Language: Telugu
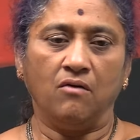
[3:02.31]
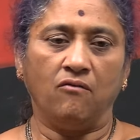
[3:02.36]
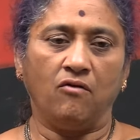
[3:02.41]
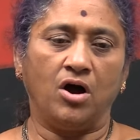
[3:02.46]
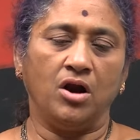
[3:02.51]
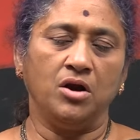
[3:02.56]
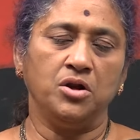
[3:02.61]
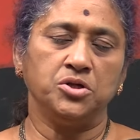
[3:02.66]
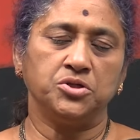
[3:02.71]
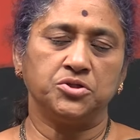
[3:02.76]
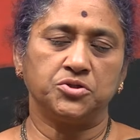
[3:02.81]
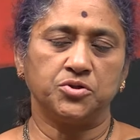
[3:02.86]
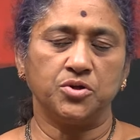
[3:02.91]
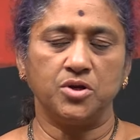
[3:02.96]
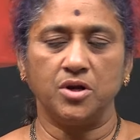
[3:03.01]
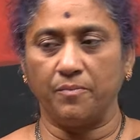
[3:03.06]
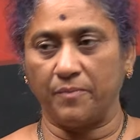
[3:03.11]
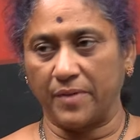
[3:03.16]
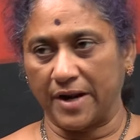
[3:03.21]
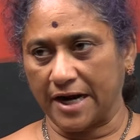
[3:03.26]
వాళ్ళు
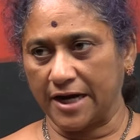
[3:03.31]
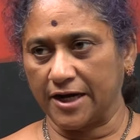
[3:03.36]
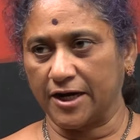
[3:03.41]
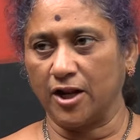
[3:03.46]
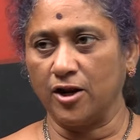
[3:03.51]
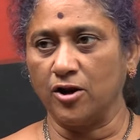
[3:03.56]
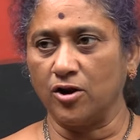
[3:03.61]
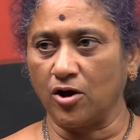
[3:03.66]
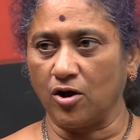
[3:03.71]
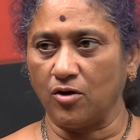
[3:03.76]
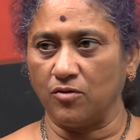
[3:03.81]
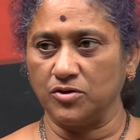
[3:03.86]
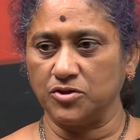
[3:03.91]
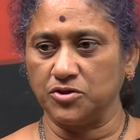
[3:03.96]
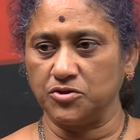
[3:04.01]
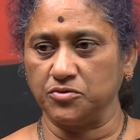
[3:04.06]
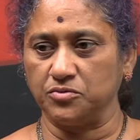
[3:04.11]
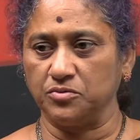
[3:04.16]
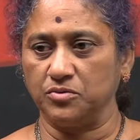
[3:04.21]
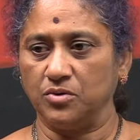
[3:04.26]
ఇస్తున్న ప్రకటనలు
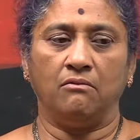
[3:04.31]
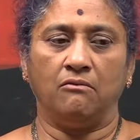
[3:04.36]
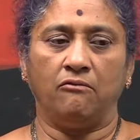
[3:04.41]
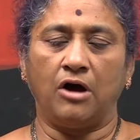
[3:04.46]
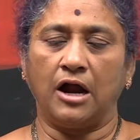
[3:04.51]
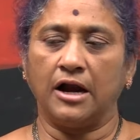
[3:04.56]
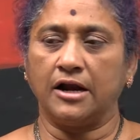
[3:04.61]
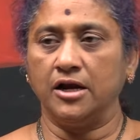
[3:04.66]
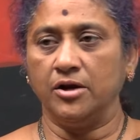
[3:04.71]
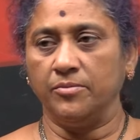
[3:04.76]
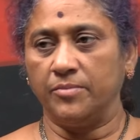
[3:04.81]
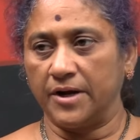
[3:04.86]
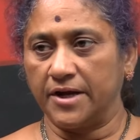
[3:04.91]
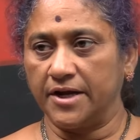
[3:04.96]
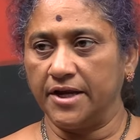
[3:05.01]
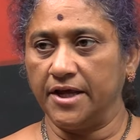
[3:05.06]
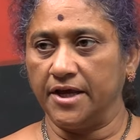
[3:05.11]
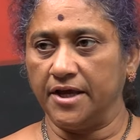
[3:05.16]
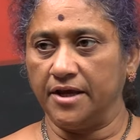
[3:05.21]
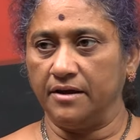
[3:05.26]
కావచ్చు వాటిని
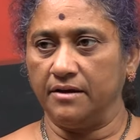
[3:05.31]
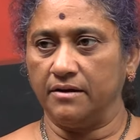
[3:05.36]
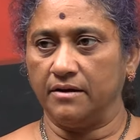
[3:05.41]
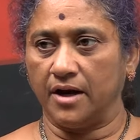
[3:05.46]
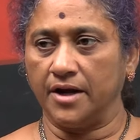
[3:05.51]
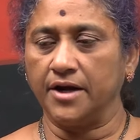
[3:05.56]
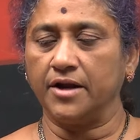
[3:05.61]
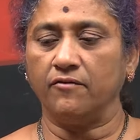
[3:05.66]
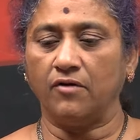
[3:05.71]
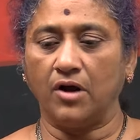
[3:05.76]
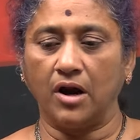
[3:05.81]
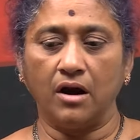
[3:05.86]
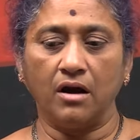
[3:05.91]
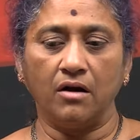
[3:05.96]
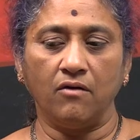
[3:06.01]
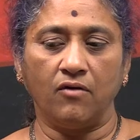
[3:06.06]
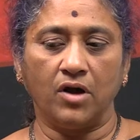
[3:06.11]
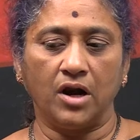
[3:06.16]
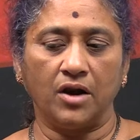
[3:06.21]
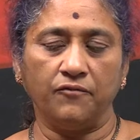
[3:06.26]
బట్టి అంటే వాళ్ళ
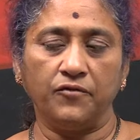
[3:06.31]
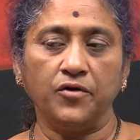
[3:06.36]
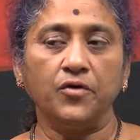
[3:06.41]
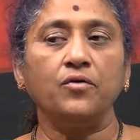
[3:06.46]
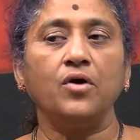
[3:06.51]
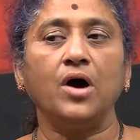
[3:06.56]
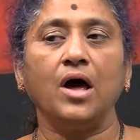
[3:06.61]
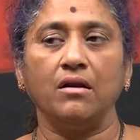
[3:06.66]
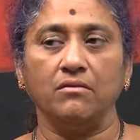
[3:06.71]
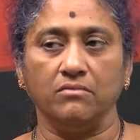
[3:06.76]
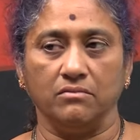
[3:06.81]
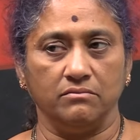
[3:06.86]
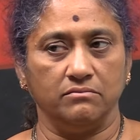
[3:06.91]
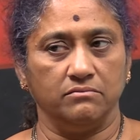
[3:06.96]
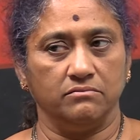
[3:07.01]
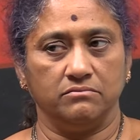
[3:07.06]
వాళ్ళ వ్యూహాలు